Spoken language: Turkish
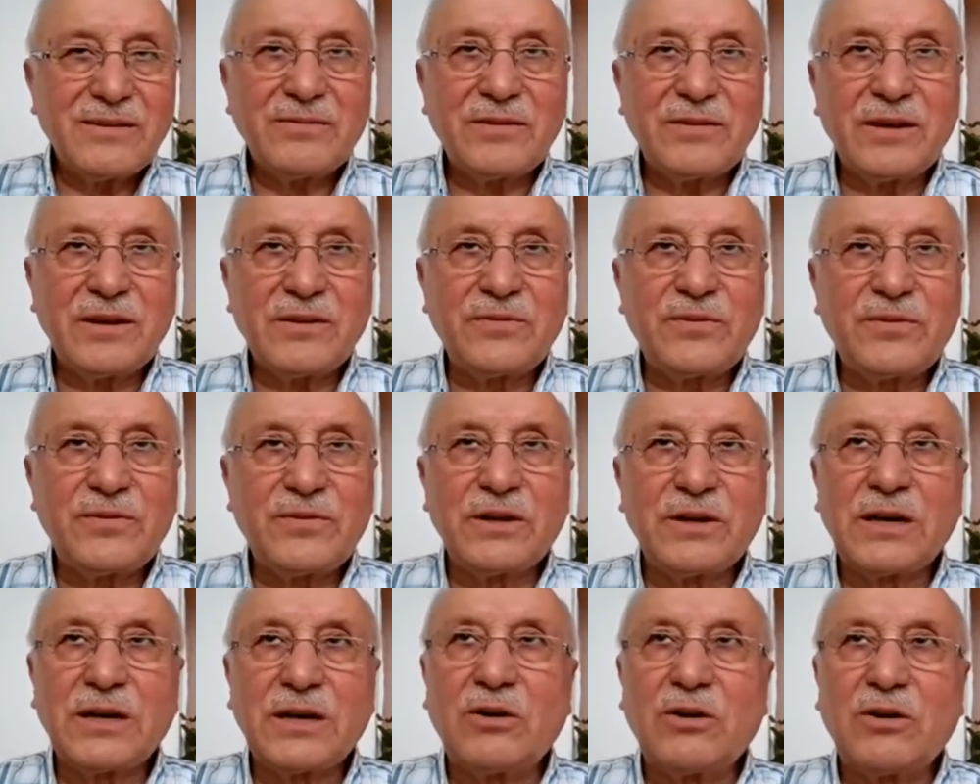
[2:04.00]
ve
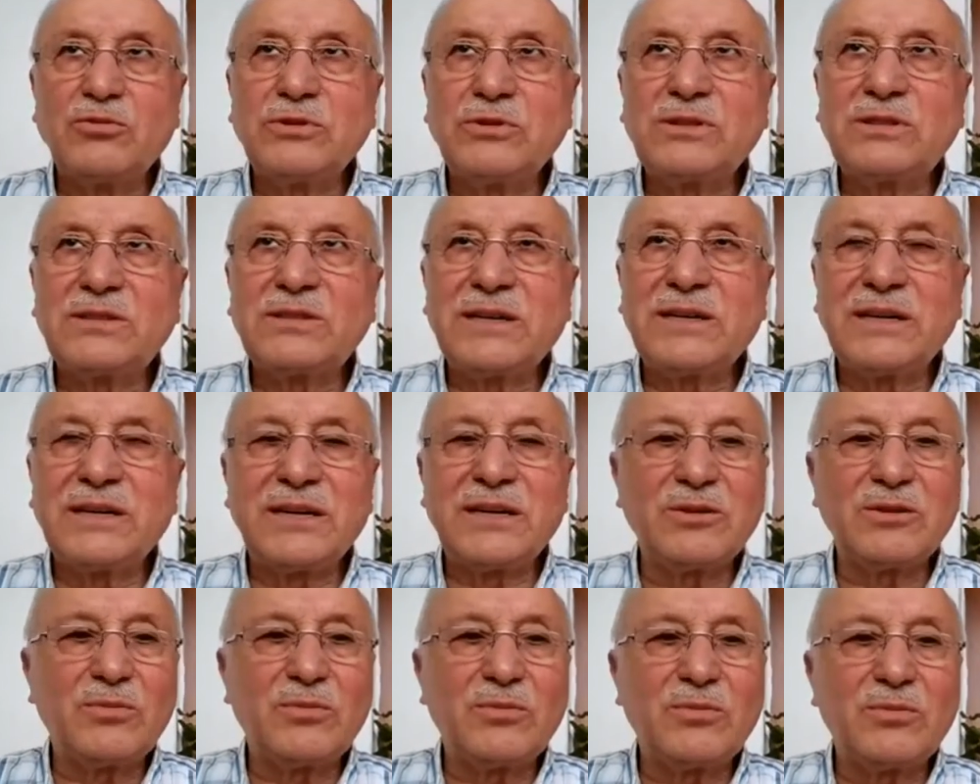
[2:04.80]
Firavun'un
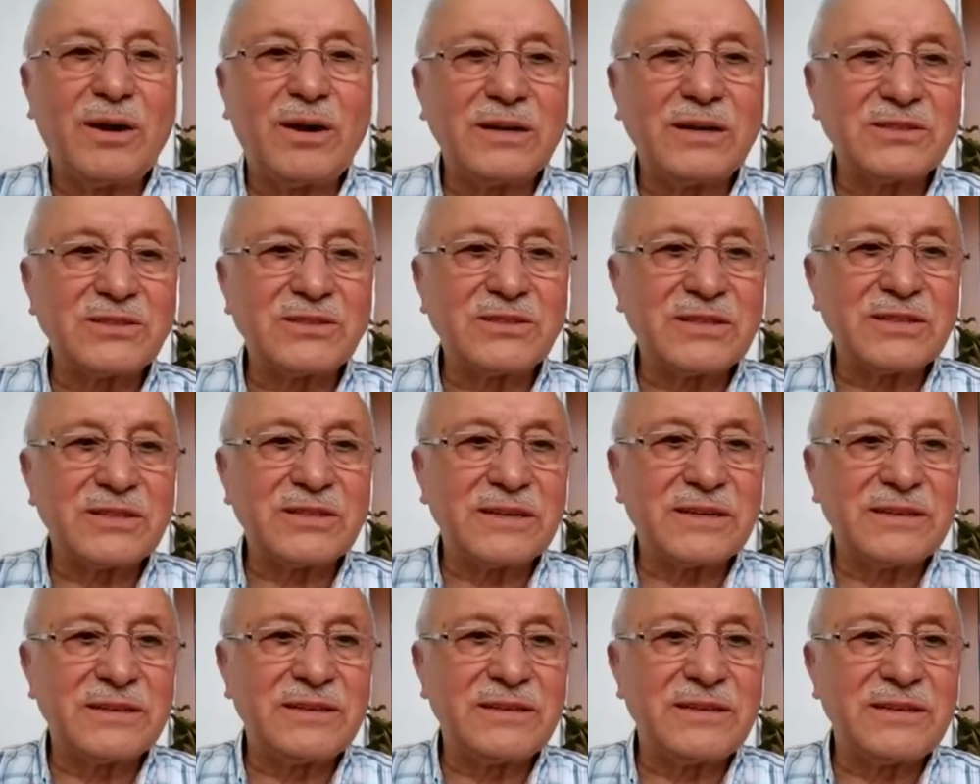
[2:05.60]

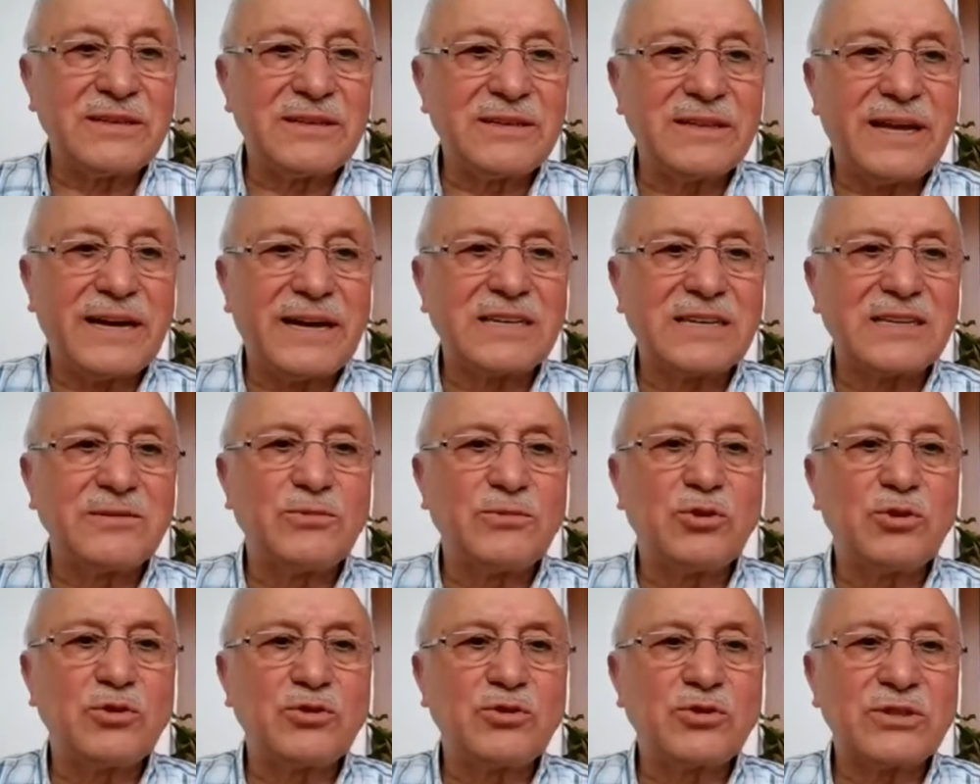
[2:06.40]
sihirbazlarının yılan gibi
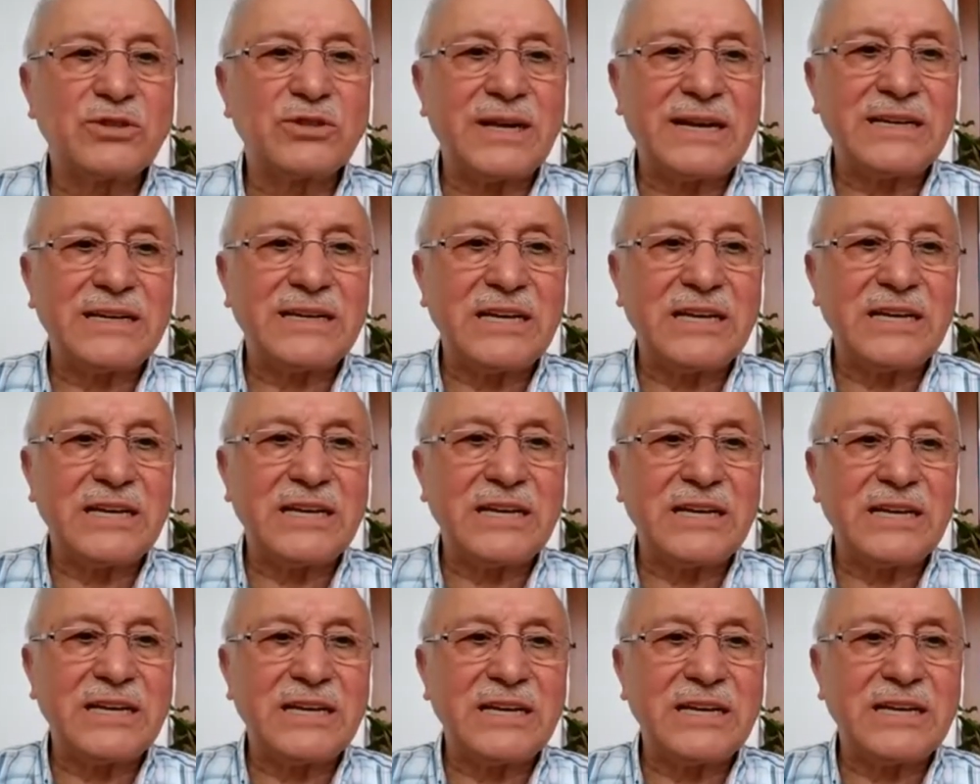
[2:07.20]
gözüken
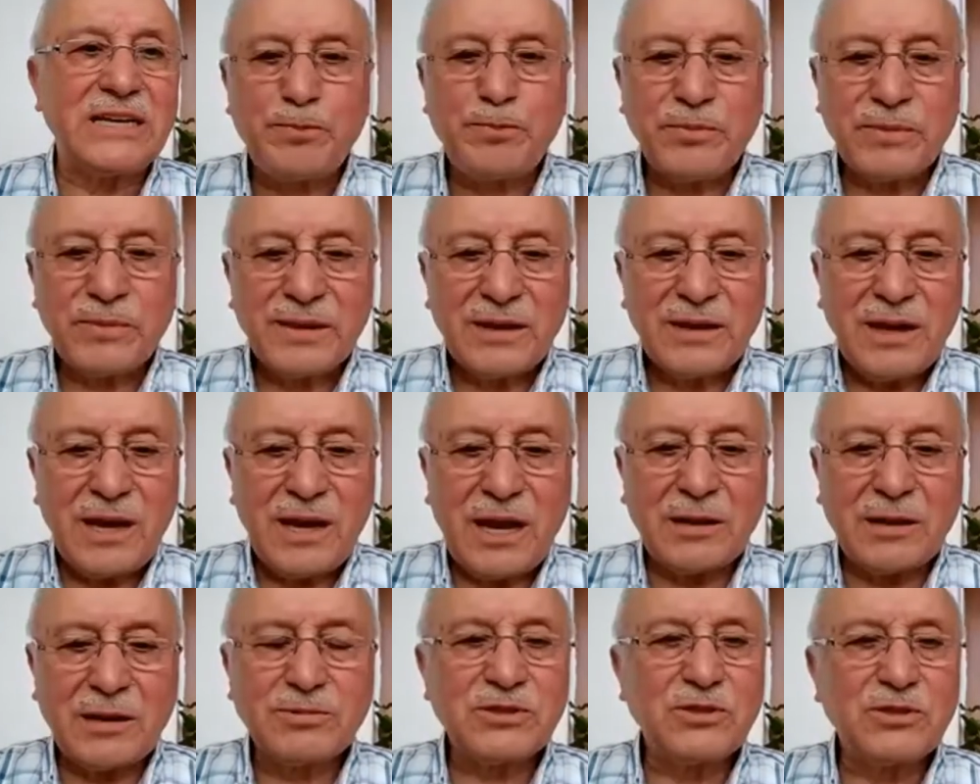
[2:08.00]
iplerini
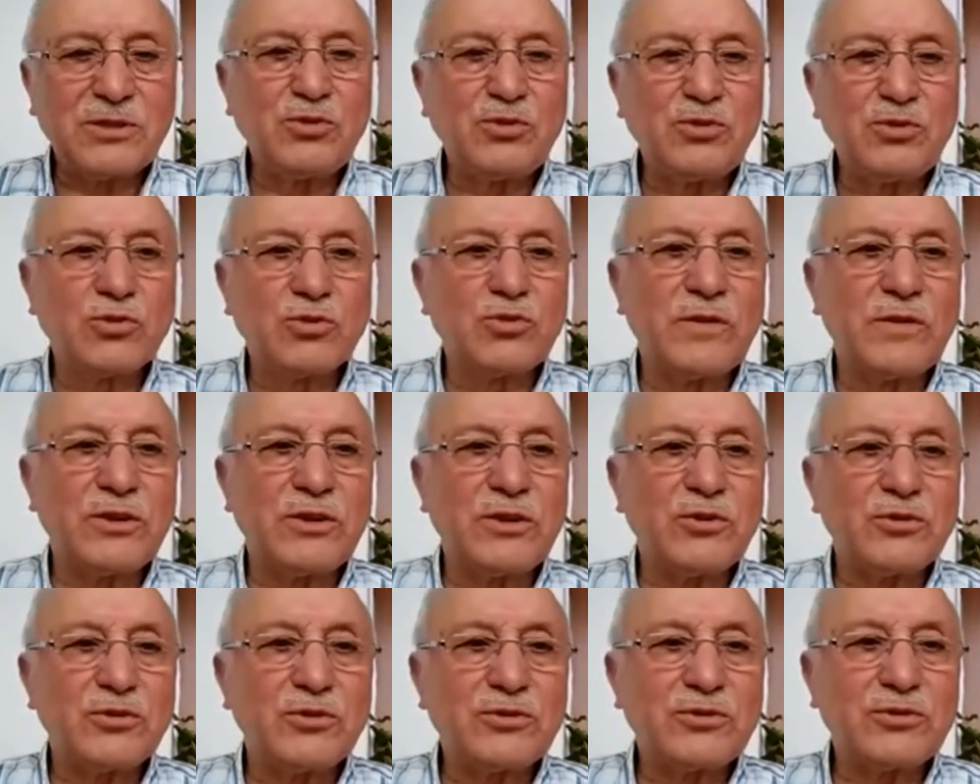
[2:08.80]
hepsini
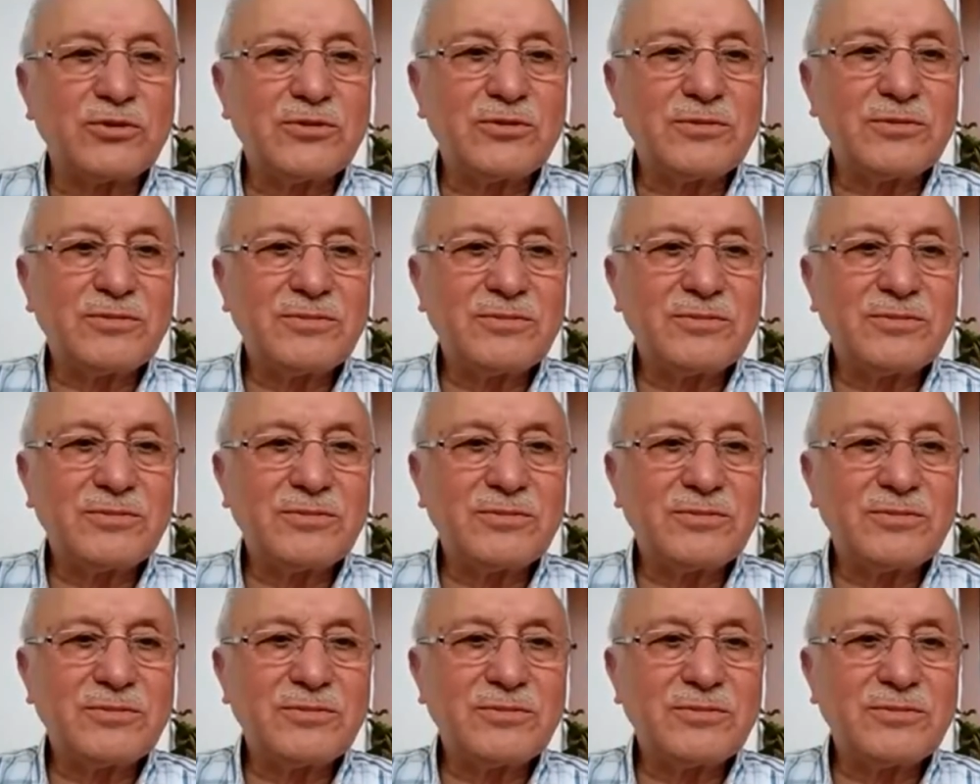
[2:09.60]
yutuveriyor.